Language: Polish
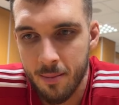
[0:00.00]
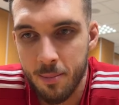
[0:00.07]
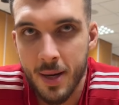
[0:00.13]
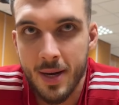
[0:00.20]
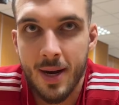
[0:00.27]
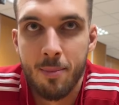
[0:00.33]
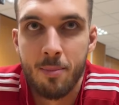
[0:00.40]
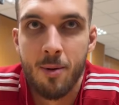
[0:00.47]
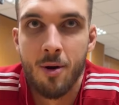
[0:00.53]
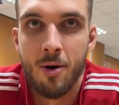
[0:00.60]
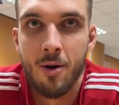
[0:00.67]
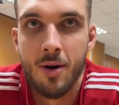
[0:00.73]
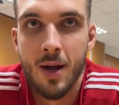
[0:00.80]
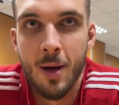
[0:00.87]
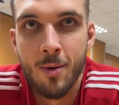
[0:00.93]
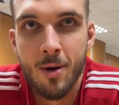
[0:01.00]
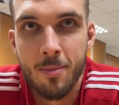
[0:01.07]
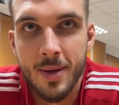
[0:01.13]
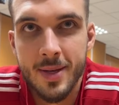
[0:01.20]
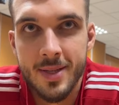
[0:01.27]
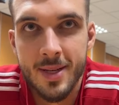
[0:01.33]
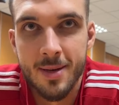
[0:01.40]
biega po
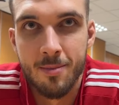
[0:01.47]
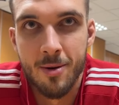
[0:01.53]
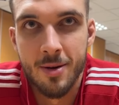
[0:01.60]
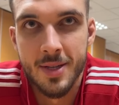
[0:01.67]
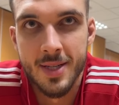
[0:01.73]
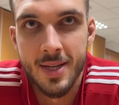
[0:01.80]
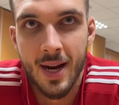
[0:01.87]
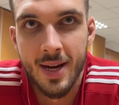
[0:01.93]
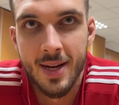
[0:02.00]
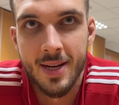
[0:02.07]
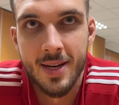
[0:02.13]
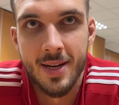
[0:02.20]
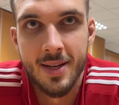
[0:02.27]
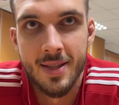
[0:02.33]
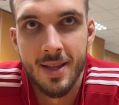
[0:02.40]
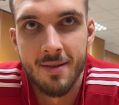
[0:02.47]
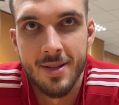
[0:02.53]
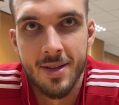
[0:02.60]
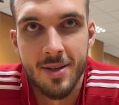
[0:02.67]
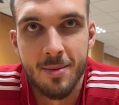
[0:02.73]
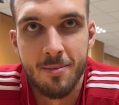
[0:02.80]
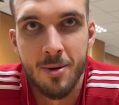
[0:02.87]
europejskich boiskach na
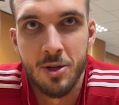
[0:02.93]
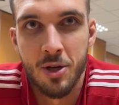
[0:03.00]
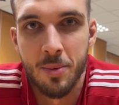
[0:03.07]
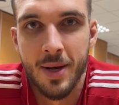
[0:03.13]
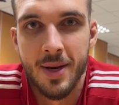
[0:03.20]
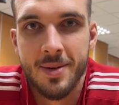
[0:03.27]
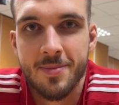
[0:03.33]
wysokim poziomie.